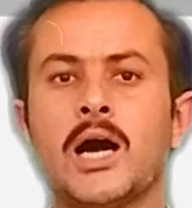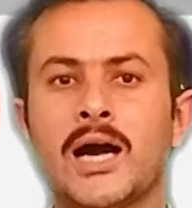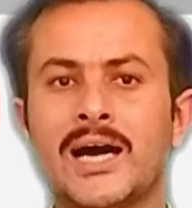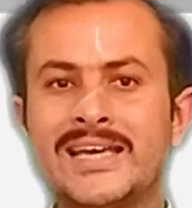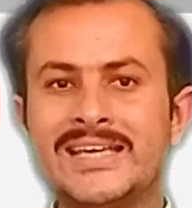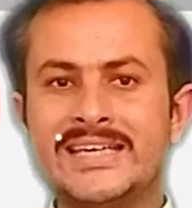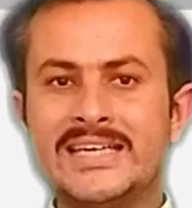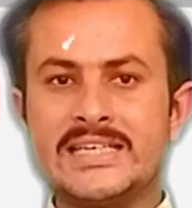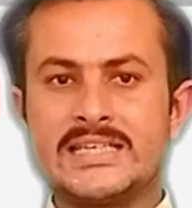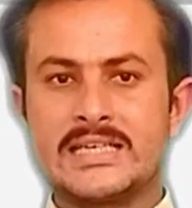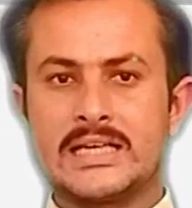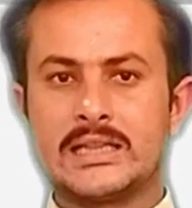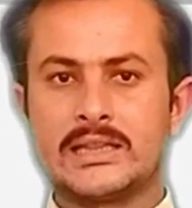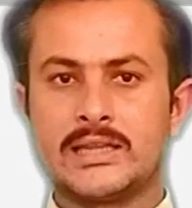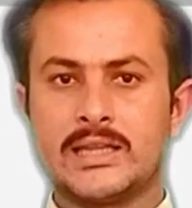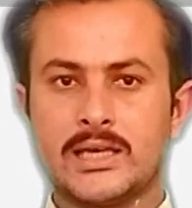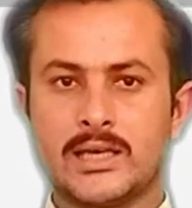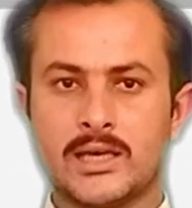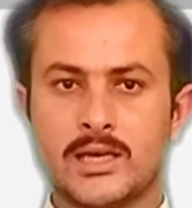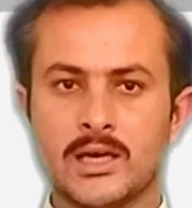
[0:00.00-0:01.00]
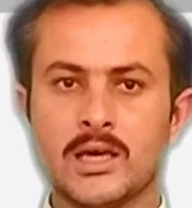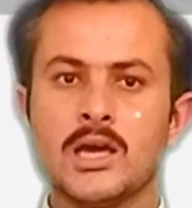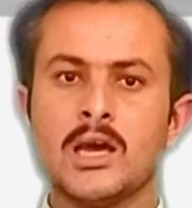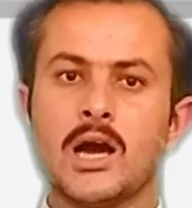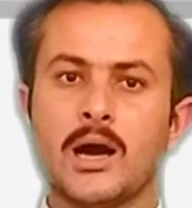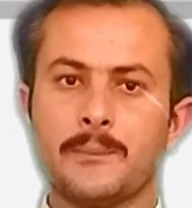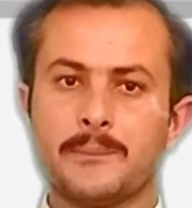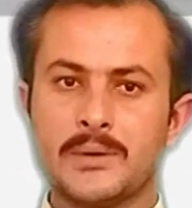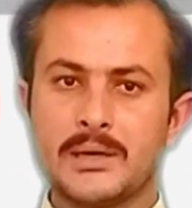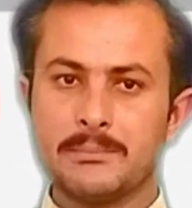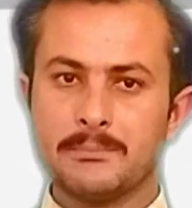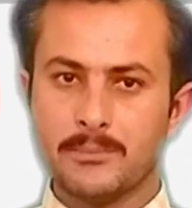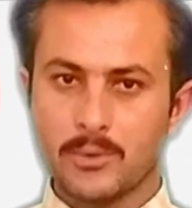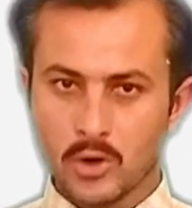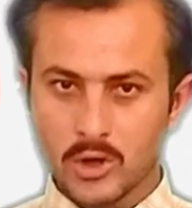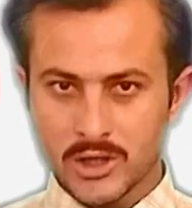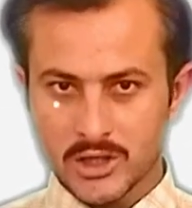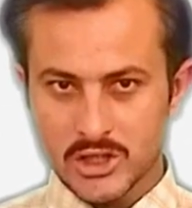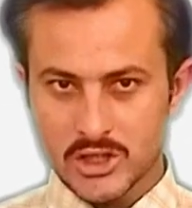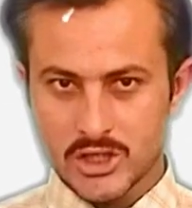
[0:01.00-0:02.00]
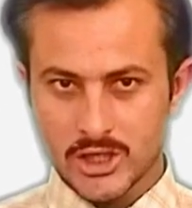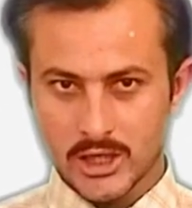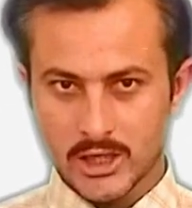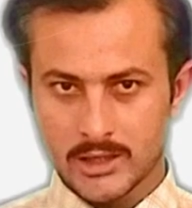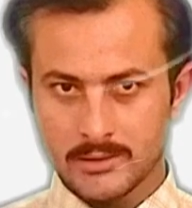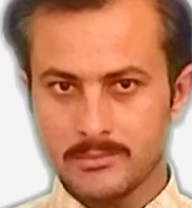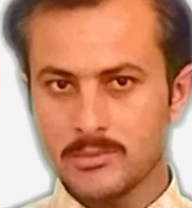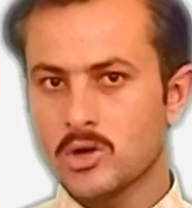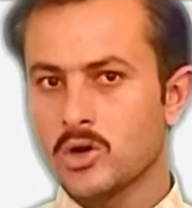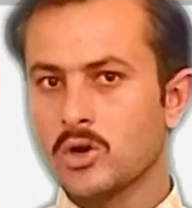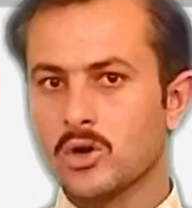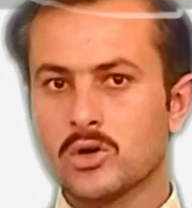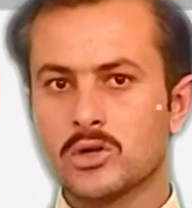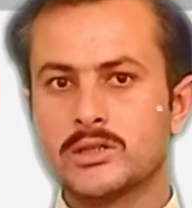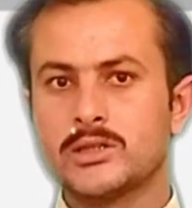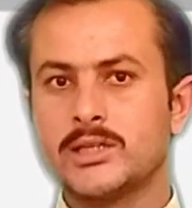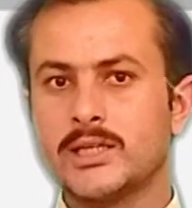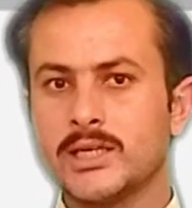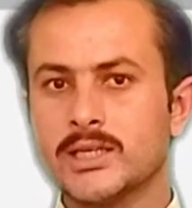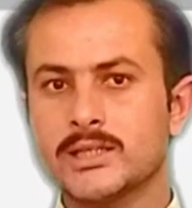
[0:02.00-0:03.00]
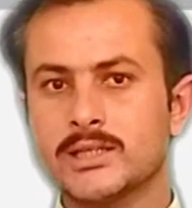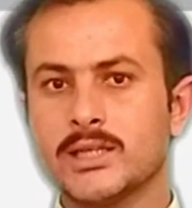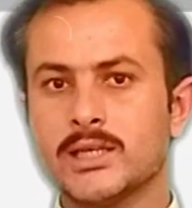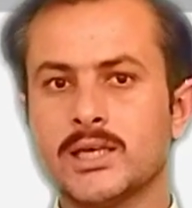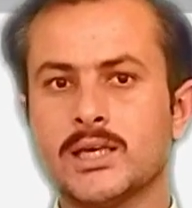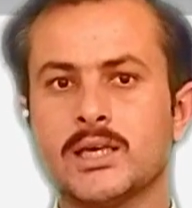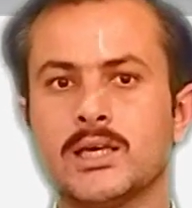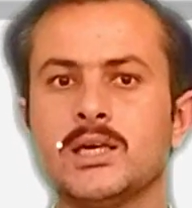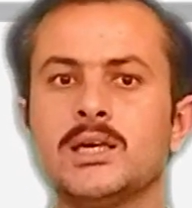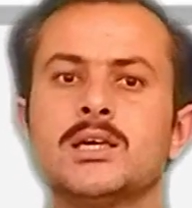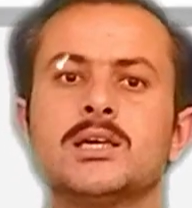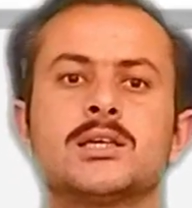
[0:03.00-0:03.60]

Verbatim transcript: आइए चलते हैं अपनी बोर्ड की जानब और देखते हैं